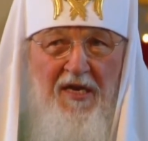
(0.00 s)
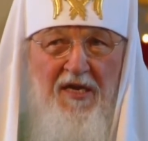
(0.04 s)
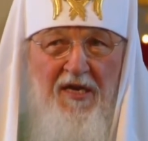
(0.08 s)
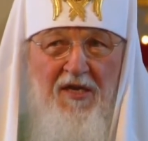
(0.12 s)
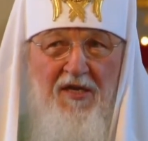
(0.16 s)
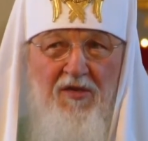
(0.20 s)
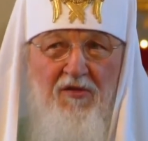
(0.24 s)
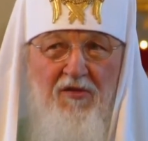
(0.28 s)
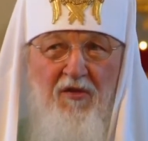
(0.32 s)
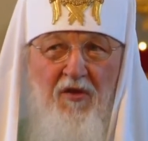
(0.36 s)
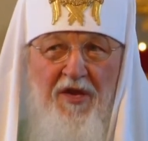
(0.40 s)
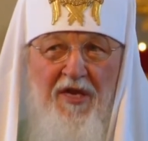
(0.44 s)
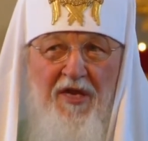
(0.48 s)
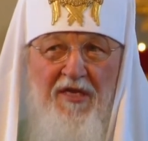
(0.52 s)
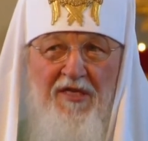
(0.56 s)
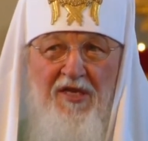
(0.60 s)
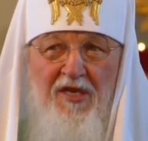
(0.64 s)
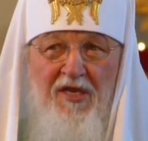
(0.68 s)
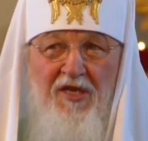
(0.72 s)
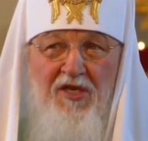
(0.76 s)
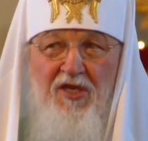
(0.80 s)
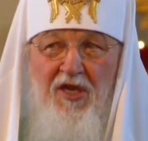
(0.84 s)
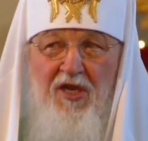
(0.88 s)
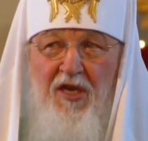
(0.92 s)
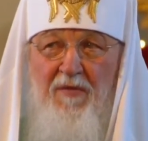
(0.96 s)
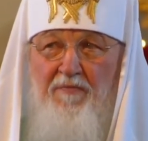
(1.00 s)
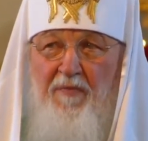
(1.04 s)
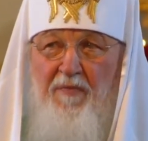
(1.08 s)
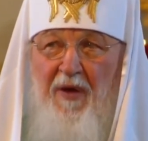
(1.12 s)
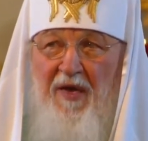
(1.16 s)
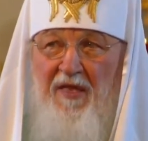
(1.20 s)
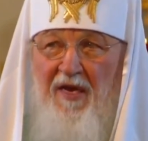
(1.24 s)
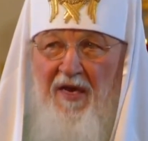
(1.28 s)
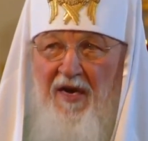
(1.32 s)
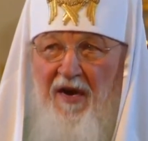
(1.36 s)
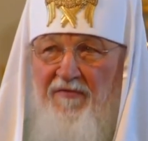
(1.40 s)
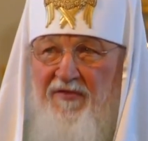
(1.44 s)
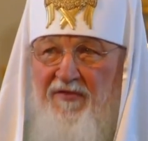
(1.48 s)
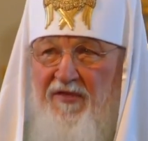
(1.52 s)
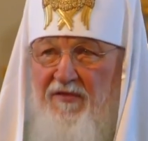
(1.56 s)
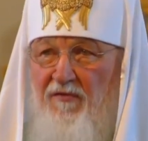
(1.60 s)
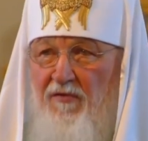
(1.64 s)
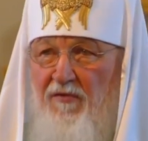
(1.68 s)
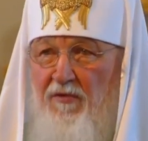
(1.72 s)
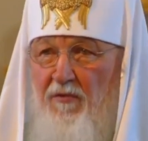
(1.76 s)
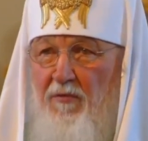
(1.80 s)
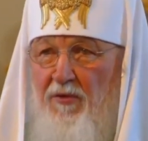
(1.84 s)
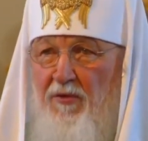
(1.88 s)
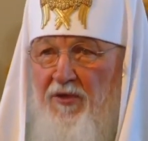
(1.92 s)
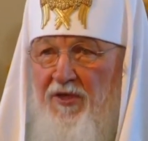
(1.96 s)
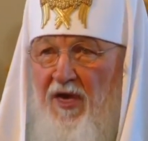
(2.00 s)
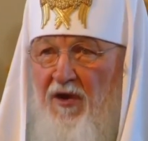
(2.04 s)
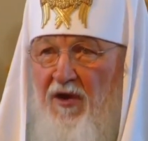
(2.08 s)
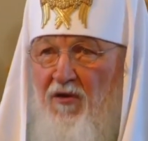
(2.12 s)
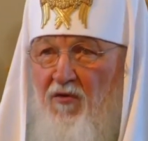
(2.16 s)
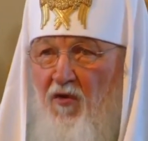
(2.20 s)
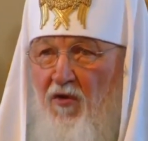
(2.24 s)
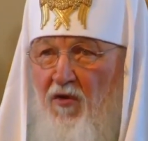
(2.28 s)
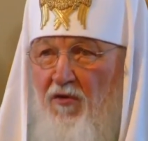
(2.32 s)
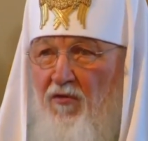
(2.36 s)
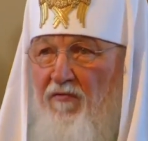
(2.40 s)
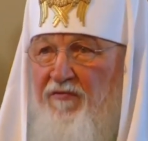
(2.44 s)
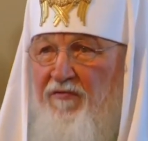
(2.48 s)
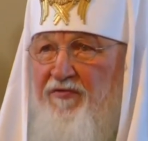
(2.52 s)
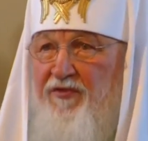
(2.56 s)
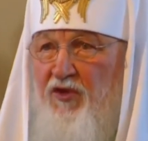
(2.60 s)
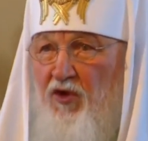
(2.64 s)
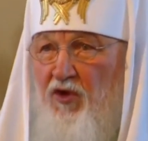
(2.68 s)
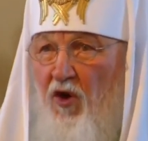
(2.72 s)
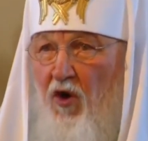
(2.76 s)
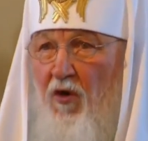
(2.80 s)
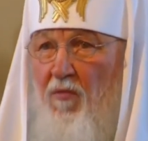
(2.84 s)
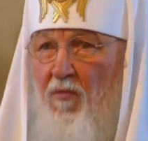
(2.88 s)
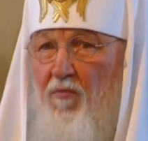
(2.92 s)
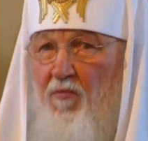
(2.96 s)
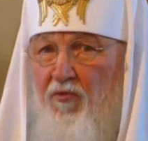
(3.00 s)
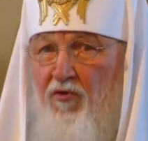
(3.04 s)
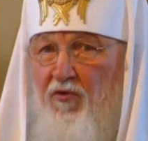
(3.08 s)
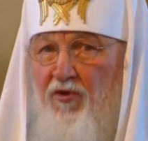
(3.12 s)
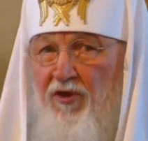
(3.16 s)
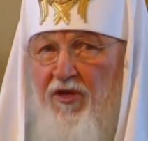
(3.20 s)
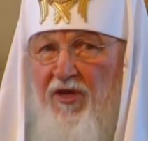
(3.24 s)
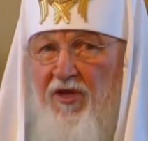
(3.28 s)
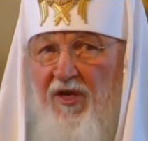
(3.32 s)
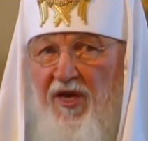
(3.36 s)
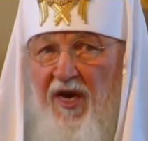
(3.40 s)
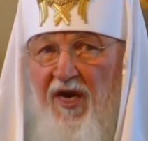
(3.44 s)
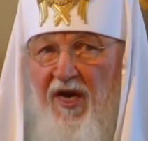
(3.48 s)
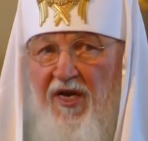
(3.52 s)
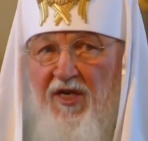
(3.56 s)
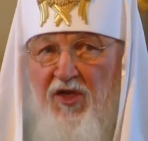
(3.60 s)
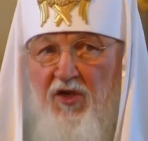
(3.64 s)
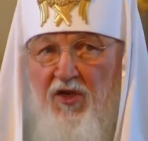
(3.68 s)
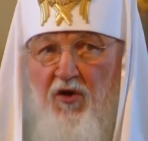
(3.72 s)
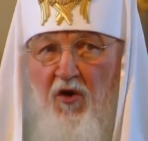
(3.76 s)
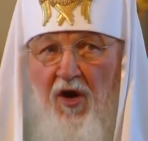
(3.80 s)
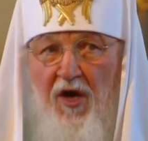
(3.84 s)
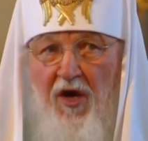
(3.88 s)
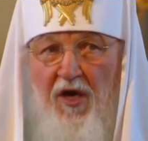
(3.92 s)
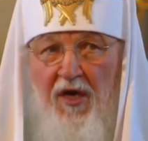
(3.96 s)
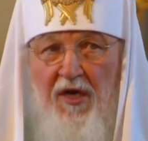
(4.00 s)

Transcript: что если жить по нравственному закону, все будет хорошо.